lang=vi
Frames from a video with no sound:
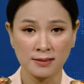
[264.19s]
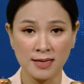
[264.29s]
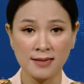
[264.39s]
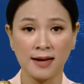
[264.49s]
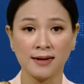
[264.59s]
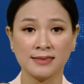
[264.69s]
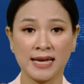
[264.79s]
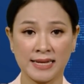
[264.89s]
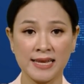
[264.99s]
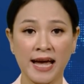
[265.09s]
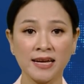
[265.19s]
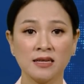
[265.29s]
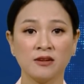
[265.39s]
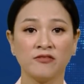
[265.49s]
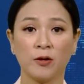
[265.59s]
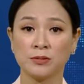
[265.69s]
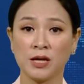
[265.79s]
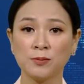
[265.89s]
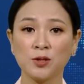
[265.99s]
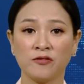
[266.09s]
tinh thần cảnh giác, phòng
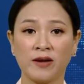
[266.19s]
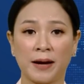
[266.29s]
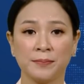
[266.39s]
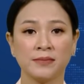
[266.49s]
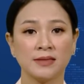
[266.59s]
chống tội phạm,